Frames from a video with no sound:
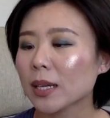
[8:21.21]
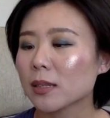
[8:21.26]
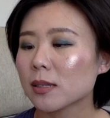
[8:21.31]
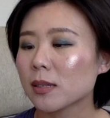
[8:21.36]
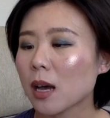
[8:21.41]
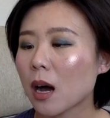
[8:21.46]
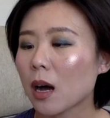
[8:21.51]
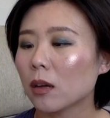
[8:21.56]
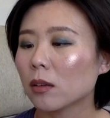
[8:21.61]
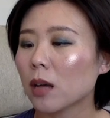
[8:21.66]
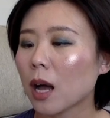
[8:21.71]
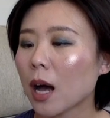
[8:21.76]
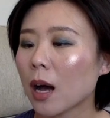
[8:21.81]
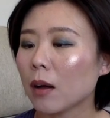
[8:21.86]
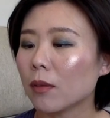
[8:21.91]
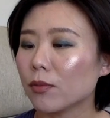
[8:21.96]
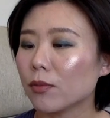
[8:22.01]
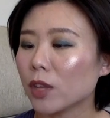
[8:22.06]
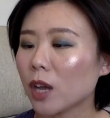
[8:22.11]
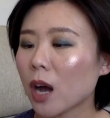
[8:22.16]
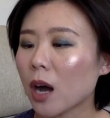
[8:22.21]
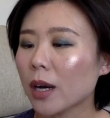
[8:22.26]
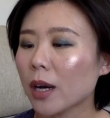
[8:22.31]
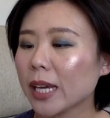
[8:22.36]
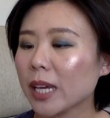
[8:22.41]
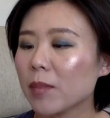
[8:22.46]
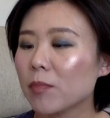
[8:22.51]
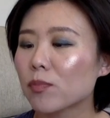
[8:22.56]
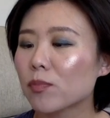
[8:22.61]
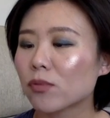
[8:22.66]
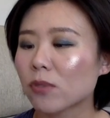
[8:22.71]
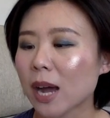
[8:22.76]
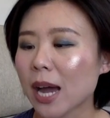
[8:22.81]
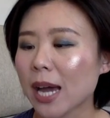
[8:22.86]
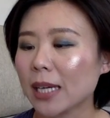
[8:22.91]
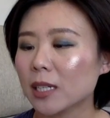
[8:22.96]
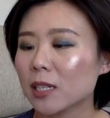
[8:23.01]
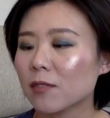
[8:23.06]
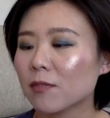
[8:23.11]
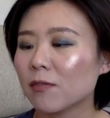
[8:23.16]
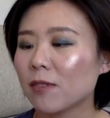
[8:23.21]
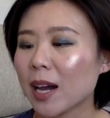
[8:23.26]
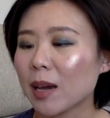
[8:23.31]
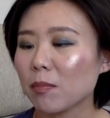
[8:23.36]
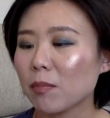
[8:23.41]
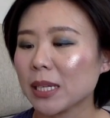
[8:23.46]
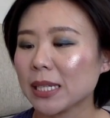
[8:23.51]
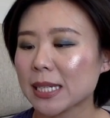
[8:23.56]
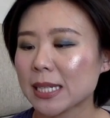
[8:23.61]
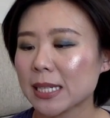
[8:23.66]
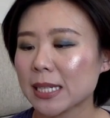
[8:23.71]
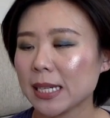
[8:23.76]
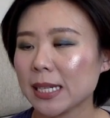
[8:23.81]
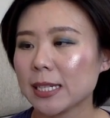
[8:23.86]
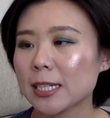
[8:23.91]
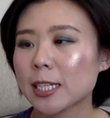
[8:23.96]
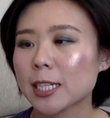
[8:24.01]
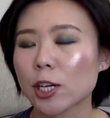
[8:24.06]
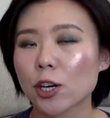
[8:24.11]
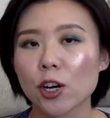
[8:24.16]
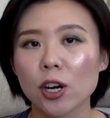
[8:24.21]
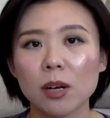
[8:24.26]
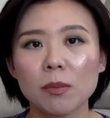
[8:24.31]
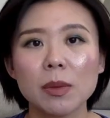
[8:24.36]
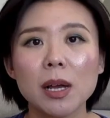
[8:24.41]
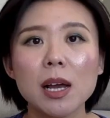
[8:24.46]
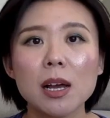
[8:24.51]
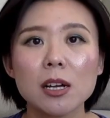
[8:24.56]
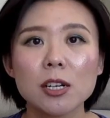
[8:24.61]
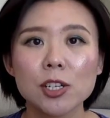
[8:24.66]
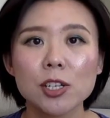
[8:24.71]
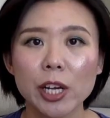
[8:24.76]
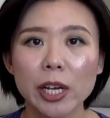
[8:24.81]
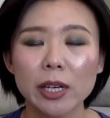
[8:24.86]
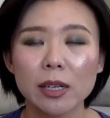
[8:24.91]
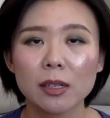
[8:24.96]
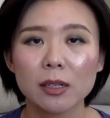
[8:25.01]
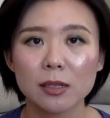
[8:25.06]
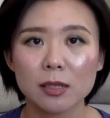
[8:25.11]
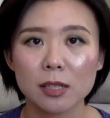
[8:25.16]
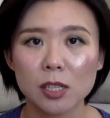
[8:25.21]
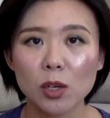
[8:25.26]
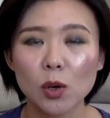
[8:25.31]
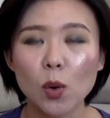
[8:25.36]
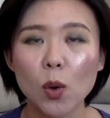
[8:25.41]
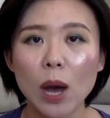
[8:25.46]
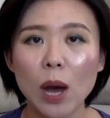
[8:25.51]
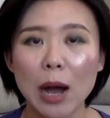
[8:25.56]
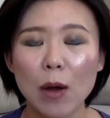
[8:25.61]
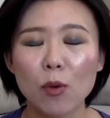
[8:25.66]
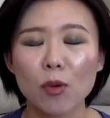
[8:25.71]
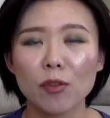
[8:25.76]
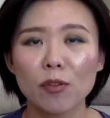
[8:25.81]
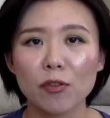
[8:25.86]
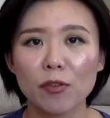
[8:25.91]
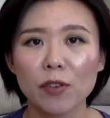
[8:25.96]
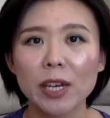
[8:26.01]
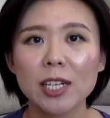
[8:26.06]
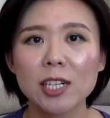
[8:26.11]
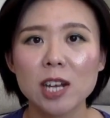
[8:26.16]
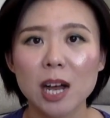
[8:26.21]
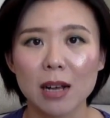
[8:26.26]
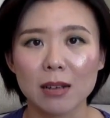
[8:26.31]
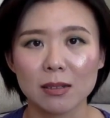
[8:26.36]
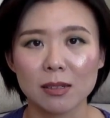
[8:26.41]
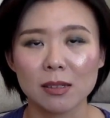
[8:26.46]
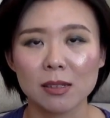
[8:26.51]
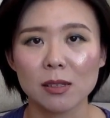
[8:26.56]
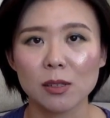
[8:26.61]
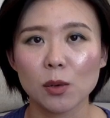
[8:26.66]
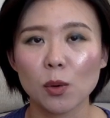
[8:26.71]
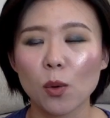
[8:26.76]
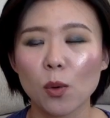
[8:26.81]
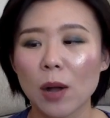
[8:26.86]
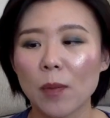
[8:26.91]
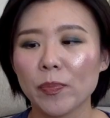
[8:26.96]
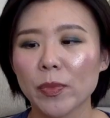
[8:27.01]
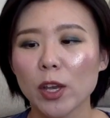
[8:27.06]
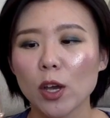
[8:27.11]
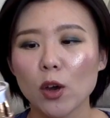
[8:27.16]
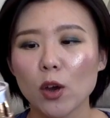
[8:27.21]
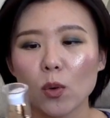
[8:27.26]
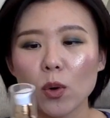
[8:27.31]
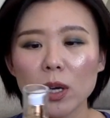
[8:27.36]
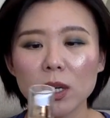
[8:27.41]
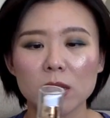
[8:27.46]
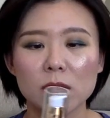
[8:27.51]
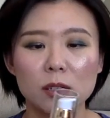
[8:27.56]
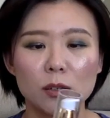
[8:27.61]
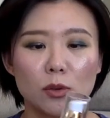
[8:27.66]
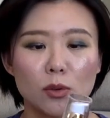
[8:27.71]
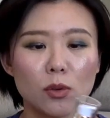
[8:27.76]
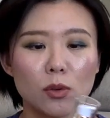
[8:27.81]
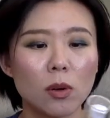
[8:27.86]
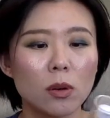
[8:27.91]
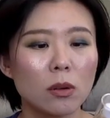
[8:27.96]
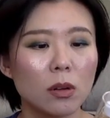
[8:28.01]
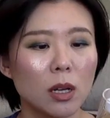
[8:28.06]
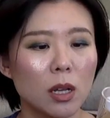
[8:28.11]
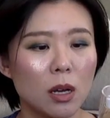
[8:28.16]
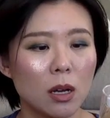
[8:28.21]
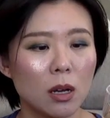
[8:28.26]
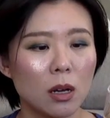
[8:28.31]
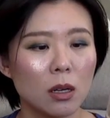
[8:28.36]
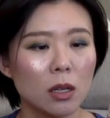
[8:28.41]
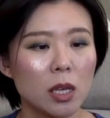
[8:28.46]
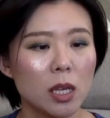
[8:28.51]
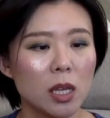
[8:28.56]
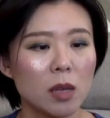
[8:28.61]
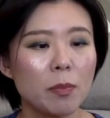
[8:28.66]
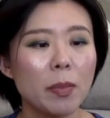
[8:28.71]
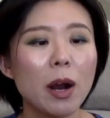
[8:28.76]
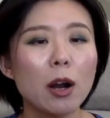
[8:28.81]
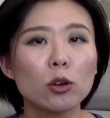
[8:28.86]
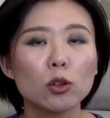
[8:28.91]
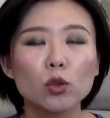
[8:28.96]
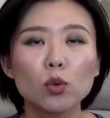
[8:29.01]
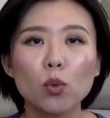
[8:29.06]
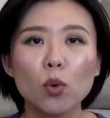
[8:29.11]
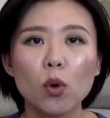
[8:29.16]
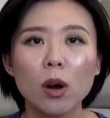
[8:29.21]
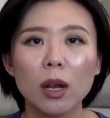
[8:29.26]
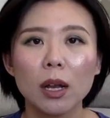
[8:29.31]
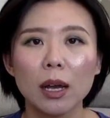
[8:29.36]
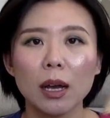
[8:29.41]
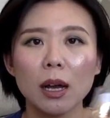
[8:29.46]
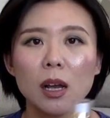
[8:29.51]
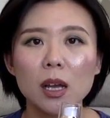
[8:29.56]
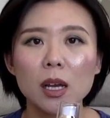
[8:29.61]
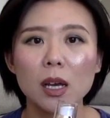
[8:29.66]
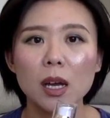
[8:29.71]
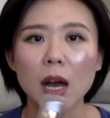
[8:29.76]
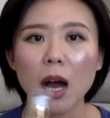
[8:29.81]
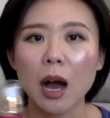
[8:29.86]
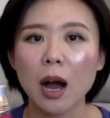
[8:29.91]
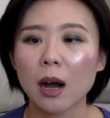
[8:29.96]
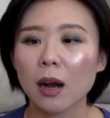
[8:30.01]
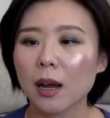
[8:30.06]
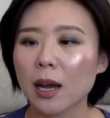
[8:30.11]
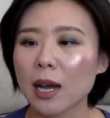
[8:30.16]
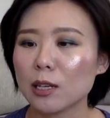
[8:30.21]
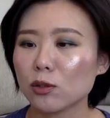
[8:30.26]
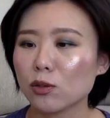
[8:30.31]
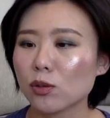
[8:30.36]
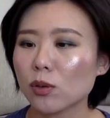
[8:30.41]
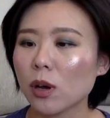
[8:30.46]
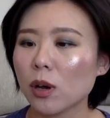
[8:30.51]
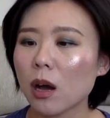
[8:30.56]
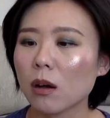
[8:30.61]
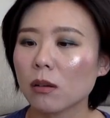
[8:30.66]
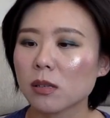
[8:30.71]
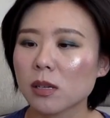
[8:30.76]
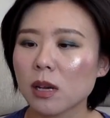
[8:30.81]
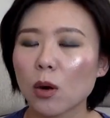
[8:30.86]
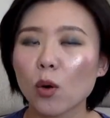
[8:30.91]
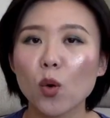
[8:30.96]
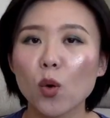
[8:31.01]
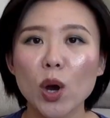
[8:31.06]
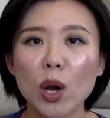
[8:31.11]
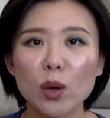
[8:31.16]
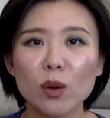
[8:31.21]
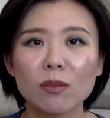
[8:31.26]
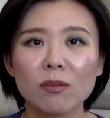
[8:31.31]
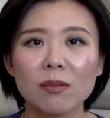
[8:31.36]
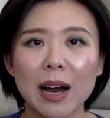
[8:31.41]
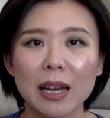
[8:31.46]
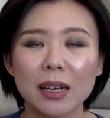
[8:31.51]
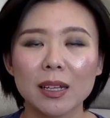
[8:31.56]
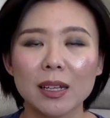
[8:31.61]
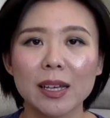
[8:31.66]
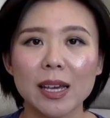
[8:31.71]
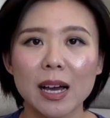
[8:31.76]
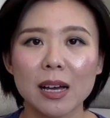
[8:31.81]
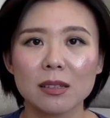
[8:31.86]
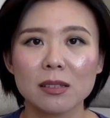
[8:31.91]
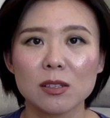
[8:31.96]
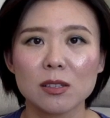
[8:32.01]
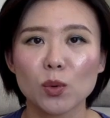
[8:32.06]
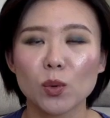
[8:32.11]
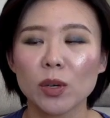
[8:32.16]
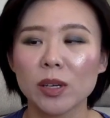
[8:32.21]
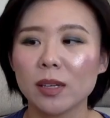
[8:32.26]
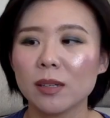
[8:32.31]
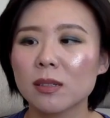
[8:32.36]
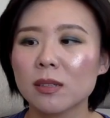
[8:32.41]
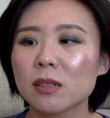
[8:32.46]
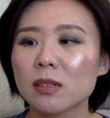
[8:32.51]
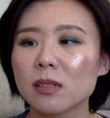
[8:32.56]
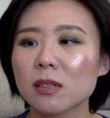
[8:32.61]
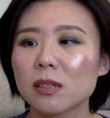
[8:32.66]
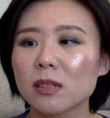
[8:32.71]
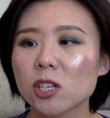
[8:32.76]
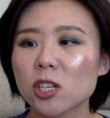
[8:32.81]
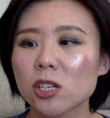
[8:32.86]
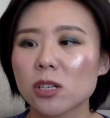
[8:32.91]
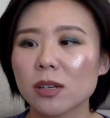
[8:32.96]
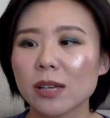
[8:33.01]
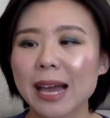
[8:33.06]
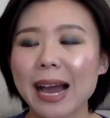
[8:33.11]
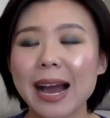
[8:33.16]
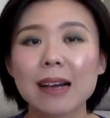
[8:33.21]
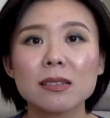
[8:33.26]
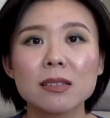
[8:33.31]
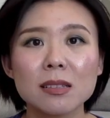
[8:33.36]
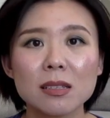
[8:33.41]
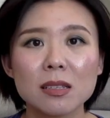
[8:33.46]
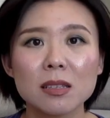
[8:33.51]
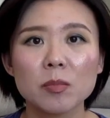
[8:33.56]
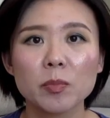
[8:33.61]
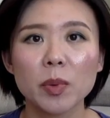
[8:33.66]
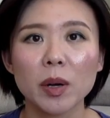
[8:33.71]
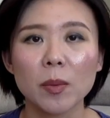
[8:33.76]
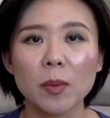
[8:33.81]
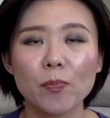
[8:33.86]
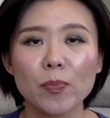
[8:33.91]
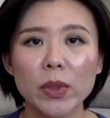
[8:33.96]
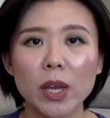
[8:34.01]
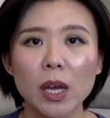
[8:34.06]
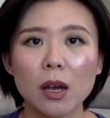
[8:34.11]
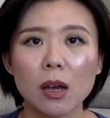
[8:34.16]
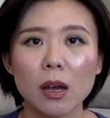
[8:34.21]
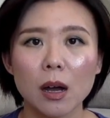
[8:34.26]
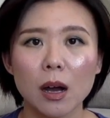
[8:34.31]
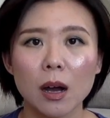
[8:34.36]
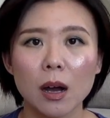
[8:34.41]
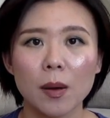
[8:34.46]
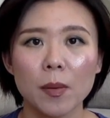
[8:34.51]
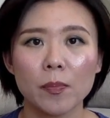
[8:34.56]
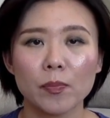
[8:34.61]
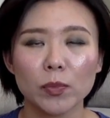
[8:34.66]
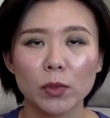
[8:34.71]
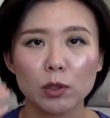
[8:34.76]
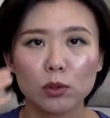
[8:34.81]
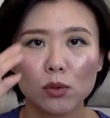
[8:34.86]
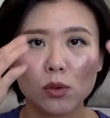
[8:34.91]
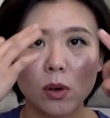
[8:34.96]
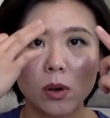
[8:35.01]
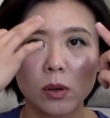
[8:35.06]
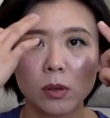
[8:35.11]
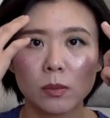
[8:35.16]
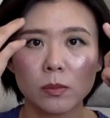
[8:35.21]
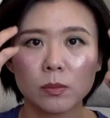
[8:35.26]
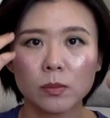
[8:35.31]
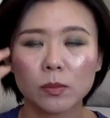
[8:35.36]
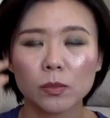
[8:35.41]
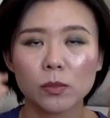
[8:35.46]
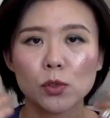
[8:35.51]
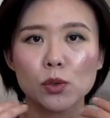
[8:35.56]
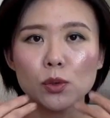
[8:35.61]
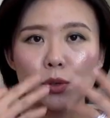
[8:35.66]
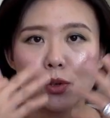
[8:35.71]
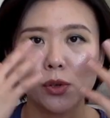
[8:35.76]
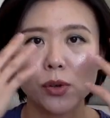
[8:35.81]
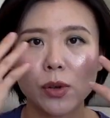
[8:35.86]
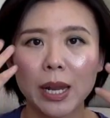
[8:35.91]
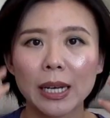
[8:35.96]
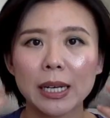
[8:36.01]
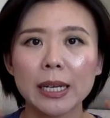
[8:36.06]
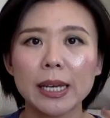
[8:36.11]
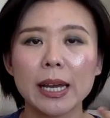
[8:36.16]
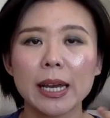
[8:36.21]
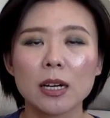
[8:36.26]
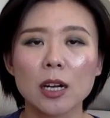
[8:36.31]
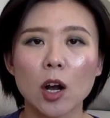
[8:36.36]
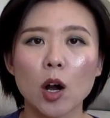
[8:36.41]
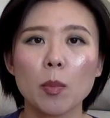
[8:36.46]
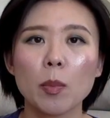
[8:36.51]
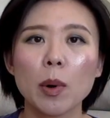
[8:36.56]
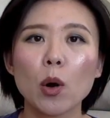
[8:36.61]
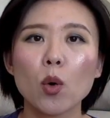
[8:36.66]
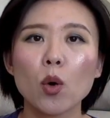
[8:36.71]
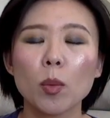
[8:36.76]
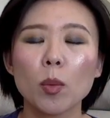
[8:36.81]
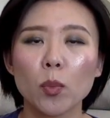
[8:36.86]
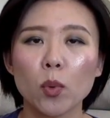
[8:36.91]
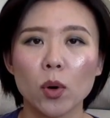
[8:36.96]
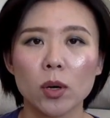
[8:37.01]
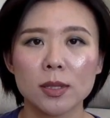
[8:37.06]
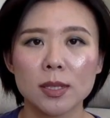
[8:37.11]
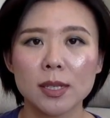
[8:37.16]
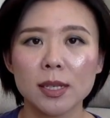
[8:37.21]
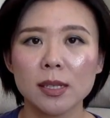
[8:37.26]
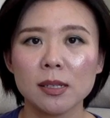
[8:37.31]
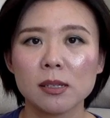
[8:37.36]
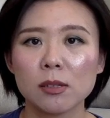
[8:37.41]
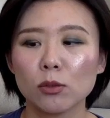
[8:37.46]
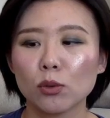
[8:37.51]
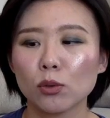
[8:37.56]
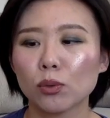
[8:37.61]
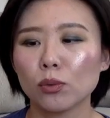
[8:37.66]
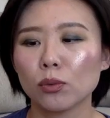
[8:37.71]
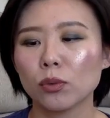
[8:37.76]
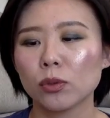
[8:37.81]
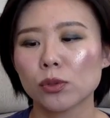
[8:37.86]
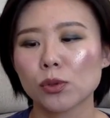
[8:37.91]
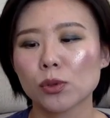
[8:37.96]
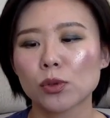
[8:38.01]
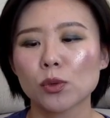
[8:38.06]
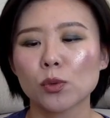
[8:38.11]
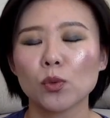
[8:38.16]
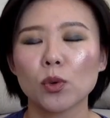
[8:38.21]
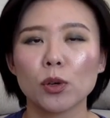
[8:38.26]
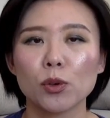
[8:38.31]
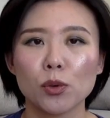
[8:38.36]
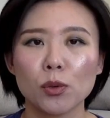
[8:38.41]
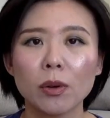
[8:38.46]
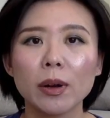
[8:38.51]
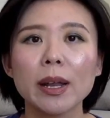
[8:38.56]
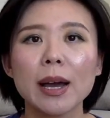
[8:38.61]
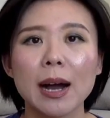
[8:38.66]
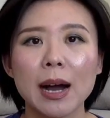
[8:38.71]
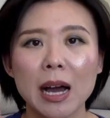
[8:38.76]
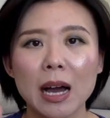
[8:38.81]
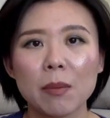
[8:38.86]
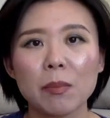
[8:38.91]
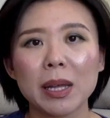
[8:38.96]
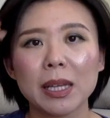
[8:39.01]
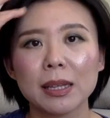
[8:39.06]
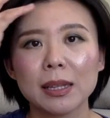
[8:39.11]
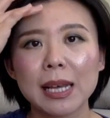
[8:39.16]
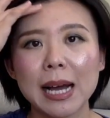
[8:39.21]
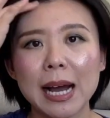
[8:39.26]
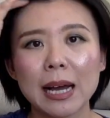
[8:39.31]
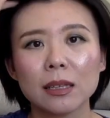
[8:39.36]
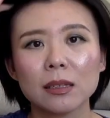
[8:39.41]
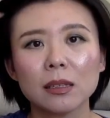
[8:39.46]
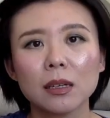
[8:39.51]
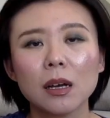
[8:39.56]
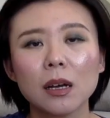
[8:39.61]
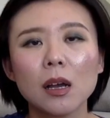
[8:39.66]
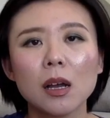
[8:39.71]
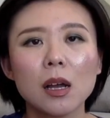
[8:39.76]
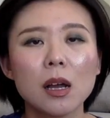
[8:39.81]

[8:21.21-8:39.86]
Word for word: 叫啊，Nani Bright Vitamin C Serum 这个精华我非常喜欢，我已经用了一半多了啊，感觉好像快用完了的样子。我一次是压四泵，嗯，从就是全脸，然后包括脖子一起涂，就是我用量还蛮大的。